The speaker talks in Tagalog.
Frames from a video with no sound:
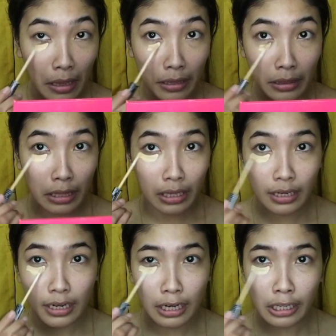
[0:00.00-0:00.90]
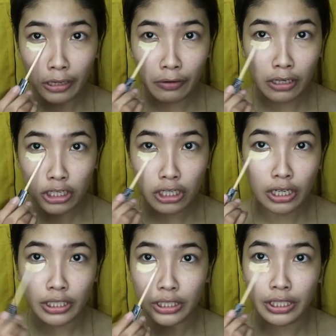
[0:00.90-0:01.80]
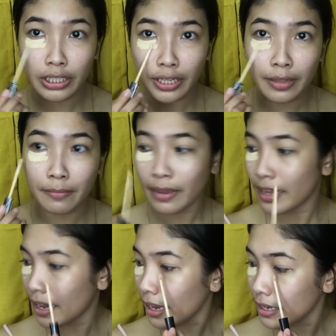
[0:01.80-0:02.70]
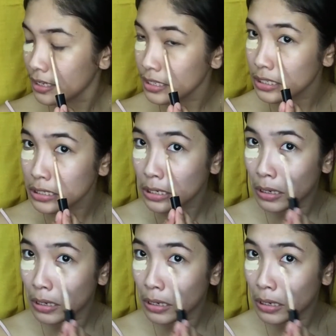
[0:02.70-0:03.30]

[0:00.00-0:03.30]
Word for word: And then, ilalagay ko lang siya underneath my eyes.